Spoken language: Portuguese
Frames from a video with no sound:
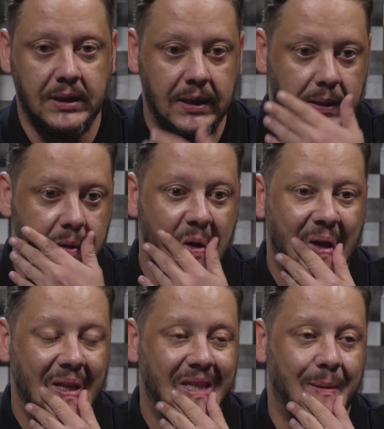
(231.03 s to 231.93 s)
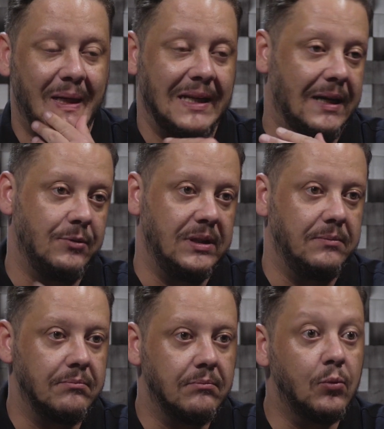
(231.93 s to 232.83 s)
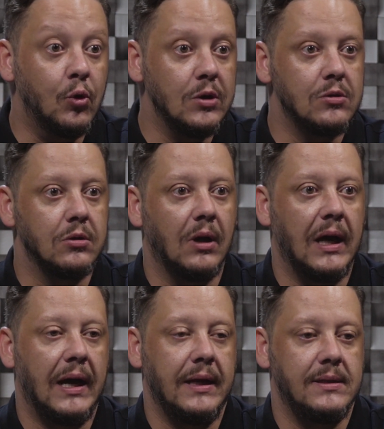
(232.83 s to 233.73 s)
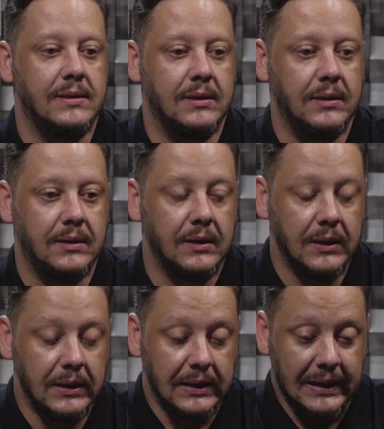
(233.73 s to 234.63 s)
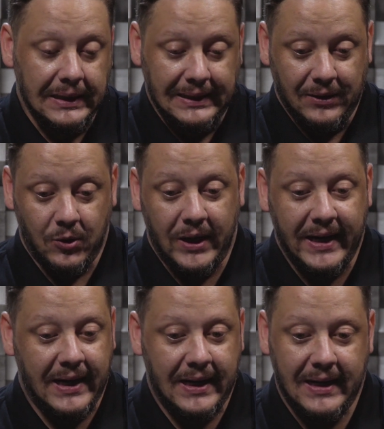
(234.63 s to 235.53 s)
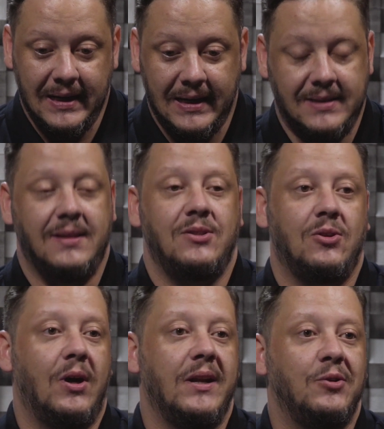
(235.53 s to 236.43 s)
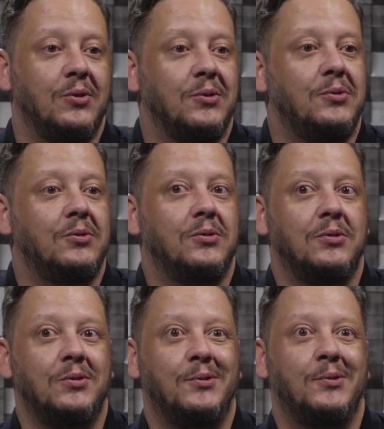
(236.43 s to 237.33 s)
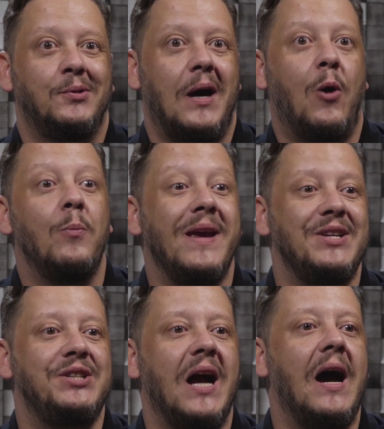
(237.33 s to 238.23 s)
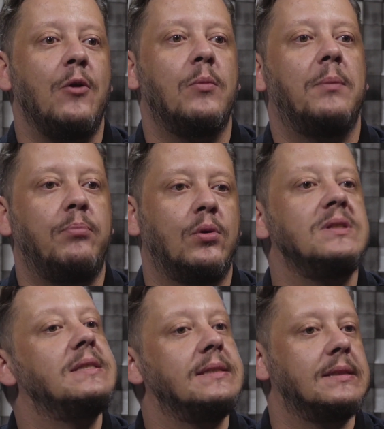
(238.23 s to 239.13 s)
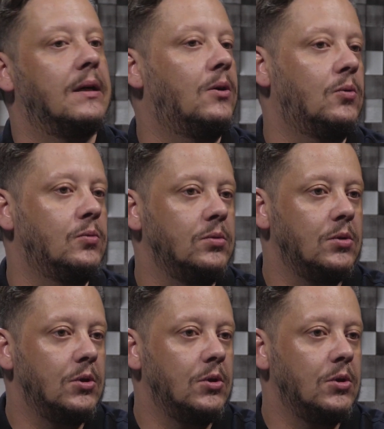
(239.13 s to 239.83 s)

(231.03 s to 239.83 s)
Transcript: ter trabalhado em muitos lugares. E agora essa história do, do almejar uma posição